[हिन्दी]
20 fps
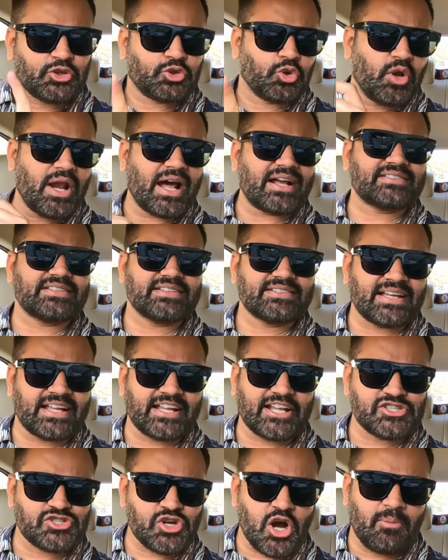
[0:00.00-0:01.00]
दो लाख से
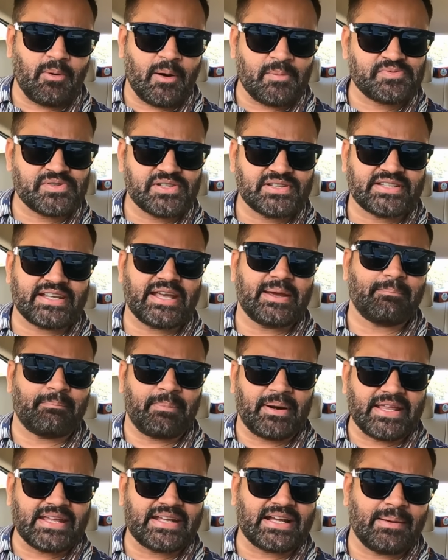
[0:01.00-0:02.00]
ज्यादा जॉब ऑप्शन है
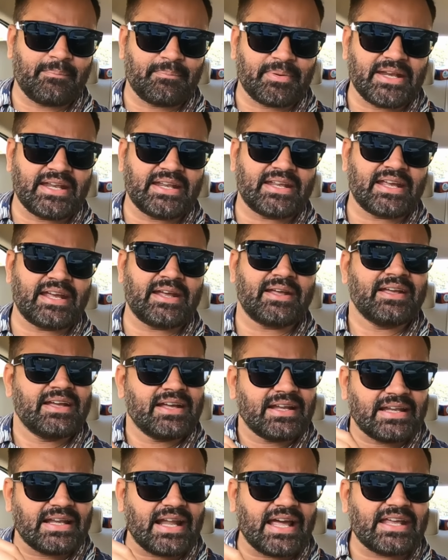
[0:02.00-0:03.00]
बड़ी कंपनी के
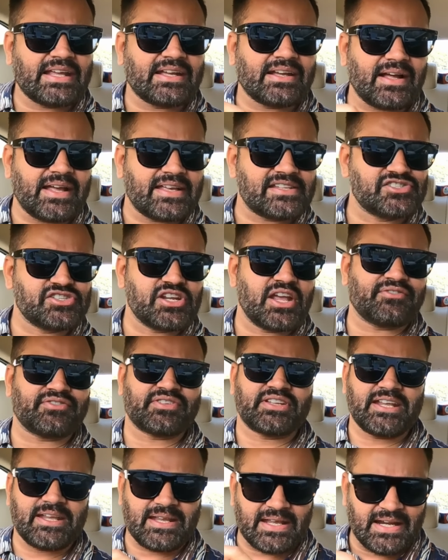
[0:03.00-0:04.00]
लाइक एच डी एफ
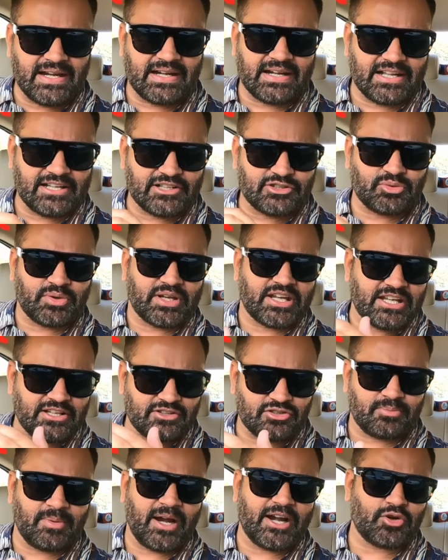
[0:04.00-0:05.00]
सी एयरटेल स्विगी
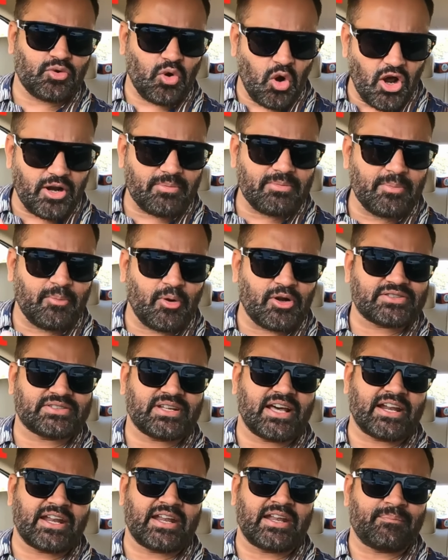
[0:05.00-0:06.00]
जोमेटो और भी बहुत
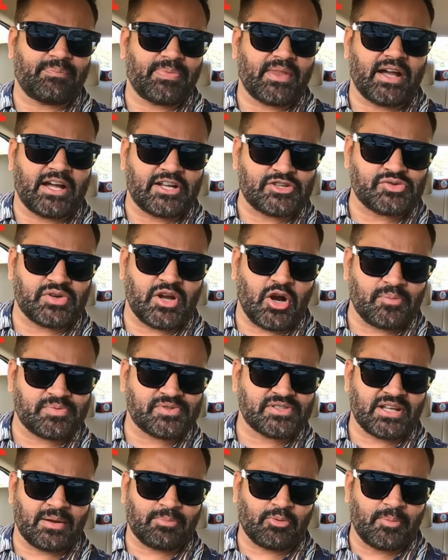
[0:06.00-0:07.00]
सारे जो है
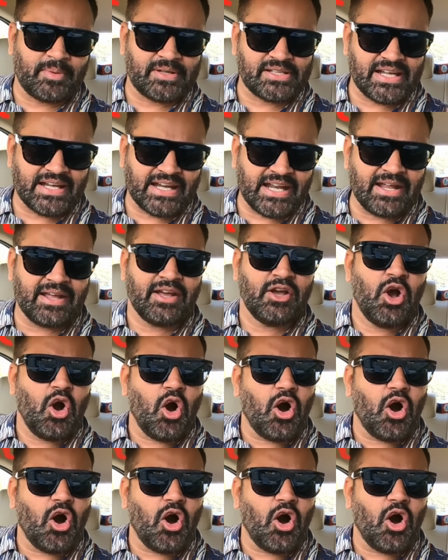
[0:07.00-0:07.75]
ऑप्शन आपको मिल जाएंगे